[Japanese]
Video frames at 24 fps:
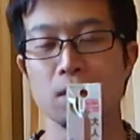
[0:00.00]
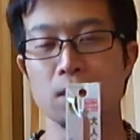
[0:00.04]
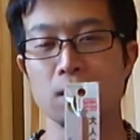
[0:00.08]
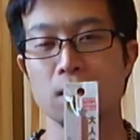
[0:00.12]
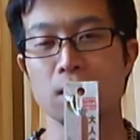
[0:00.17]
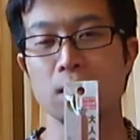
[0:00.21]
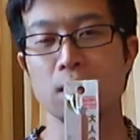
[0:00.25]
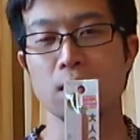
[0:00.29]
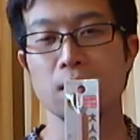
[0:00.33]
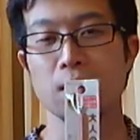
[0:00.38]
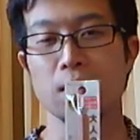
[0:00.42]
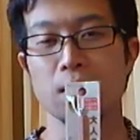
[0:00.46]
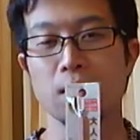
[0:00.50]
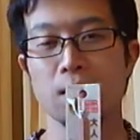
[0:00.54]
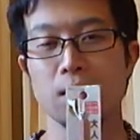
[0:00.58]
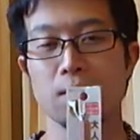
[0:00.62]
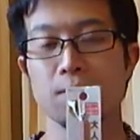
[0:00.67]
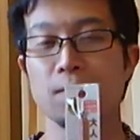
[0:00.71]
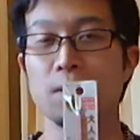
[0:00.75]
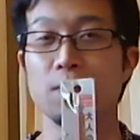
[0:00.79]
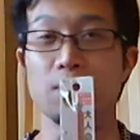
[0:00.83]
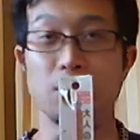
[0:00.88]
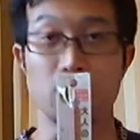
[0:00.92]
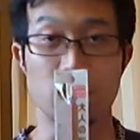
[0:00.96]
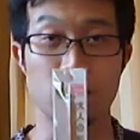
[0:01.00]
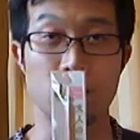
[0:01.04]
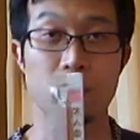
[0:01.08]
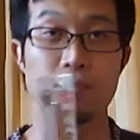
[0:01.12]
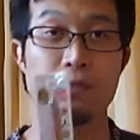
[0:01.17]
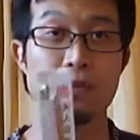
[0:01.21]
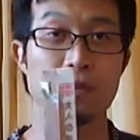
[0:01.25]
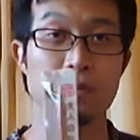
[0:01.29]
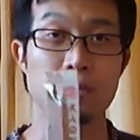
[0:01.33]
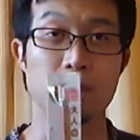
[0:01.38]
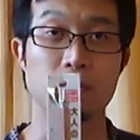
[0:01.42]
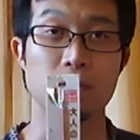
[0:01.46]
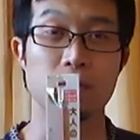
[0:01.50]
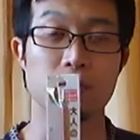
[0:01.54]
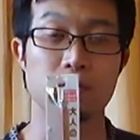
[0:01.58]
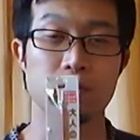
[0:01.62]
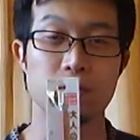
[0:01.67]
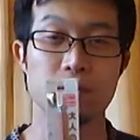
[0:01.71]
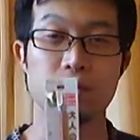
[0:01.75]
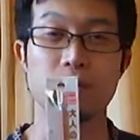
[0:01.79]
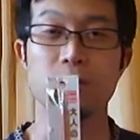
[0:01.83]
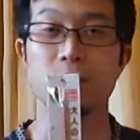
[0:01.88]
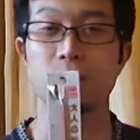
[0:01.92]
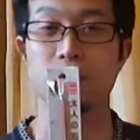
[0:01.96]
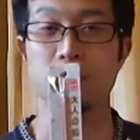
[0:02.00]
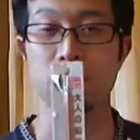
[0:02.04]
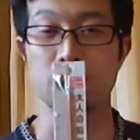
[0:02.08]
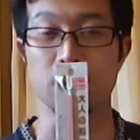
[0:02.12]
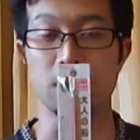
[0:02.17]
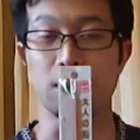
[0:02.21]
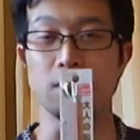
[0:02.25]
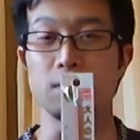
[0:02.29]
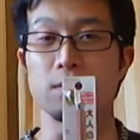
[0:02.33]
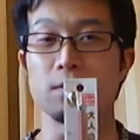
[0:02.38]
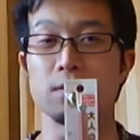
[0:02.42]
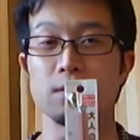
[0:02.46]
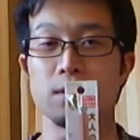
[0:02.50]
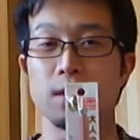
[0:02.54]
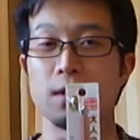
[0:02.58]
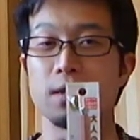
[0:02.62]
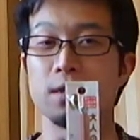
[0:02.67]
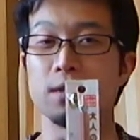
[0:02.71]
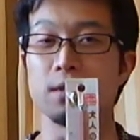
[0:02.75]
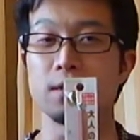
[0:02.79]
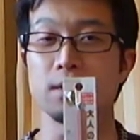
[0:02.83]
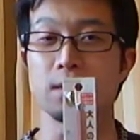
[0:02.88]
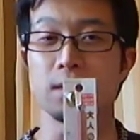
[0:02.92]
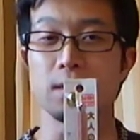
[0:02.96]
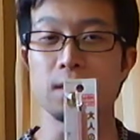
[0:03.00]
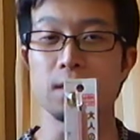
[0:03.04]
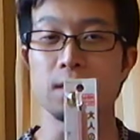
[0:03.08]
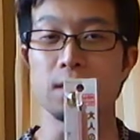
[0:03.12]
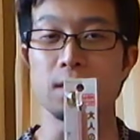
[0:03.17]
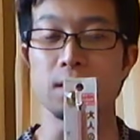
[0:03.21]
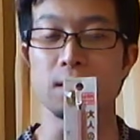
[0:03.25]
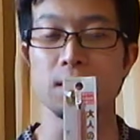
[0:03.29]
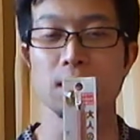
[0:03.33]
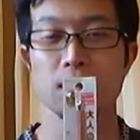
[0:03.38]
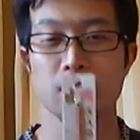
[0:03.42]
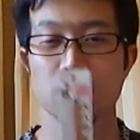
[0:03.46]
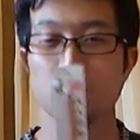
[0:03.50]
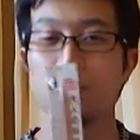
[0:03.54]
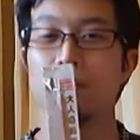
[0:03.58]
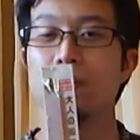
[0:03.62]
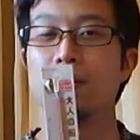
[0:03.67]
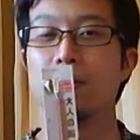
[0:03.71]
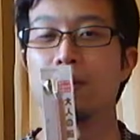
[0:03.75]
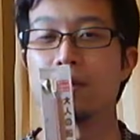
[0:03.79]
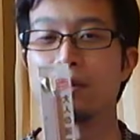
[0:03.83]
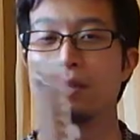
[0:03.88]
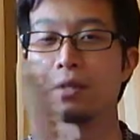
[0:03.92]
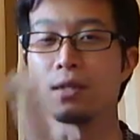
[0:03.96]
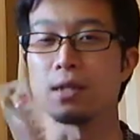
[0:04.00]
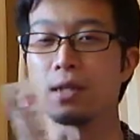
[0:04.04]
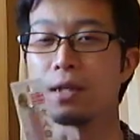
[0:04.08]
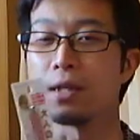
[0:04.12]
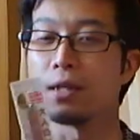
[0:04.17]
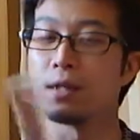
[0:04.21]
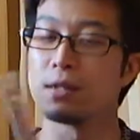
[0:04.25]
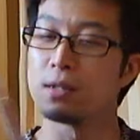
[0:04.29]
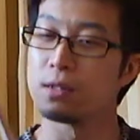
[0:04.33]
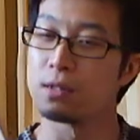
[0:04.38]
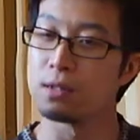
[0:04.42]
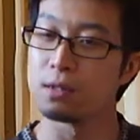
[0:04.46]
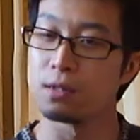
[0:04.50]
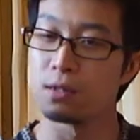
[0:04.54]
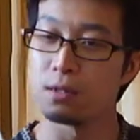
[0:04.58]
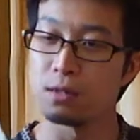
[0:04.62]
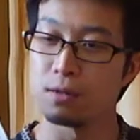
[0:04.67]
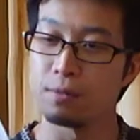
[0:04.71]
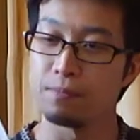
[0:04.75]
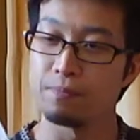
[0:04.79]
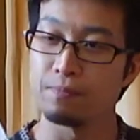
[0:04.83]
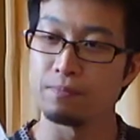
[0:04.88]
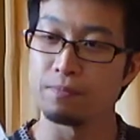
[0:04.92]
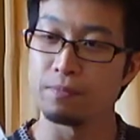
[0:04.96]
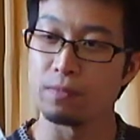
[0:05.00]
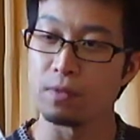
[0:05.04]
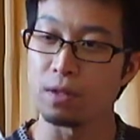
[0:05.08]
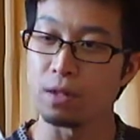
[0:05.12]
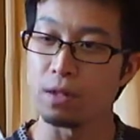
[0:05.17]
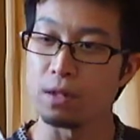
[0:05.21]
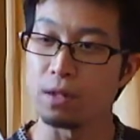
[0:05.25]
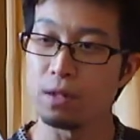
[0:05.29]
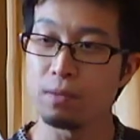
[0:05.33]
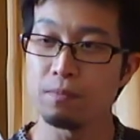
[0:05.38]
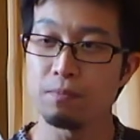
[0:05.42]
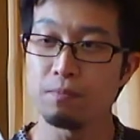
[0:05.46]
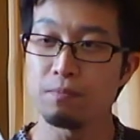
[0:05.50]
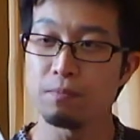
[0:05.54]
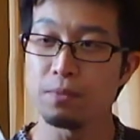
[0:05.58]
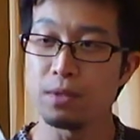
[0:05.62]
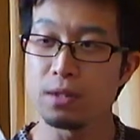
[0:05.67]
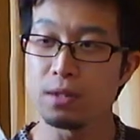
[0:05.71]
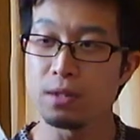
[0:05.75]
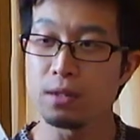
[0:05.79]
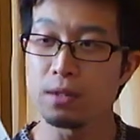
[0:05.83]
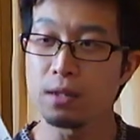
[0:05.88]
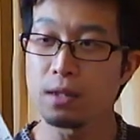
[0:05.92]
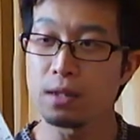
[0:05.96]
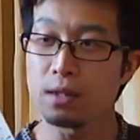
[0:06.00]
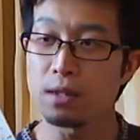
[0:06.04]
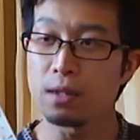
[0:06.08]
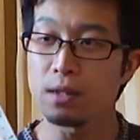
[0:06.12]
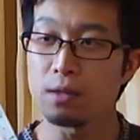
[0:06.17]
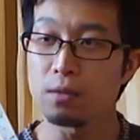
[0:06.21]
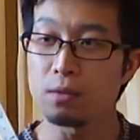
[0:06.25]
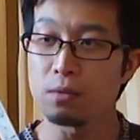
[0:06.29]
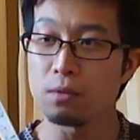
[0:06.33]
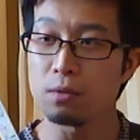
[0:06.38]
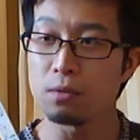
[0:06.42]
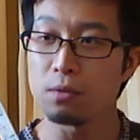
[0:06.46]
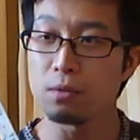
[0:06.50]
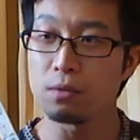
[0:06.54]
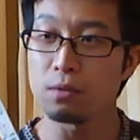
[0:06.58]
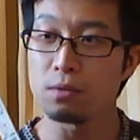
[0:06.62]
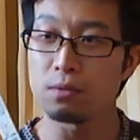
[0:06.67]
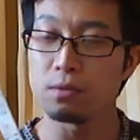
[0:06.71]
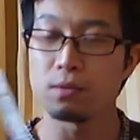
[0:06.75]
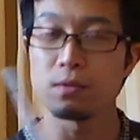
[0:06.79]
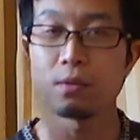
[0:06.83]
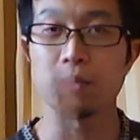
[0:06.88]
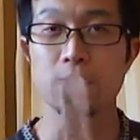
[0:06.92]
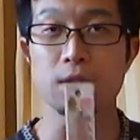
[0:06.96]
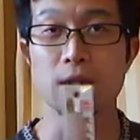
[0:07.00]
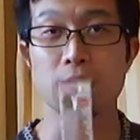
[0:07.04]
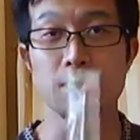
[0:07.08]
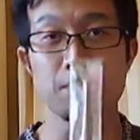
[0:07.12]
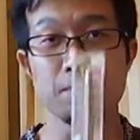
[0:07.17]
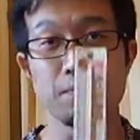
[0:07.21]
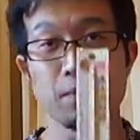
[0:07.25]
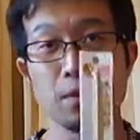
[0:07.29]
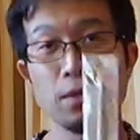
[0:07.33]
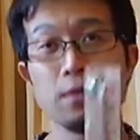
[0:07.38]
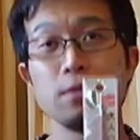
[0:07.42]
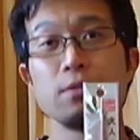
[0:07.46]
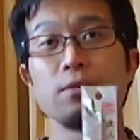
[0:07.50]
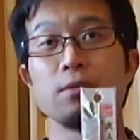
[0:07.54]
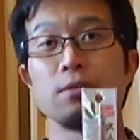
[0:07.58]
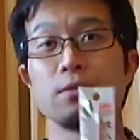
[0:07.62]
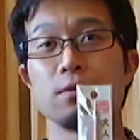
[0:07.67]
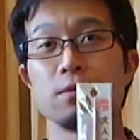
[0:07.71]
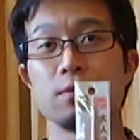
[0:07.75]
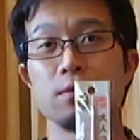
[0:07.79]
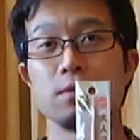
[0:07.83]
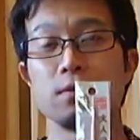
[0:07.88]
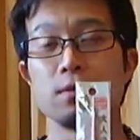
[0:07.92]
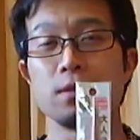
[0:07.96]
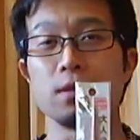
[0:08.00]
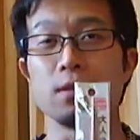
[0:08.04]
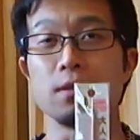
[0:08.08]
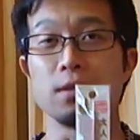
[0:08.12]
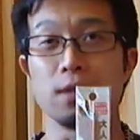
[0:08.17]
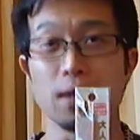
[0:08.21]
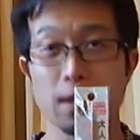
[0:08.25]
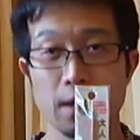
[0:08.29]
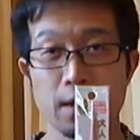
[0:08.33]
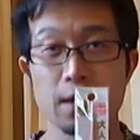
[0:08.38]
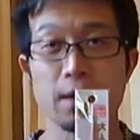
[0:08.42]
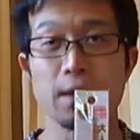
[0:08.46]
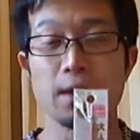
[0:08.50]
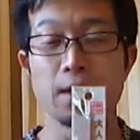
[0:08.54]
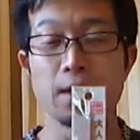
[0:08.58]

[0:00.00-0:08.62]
えー、今も鉛筆を作り続けてる会社が考案した、鉛筆型のシャープペンシルですね。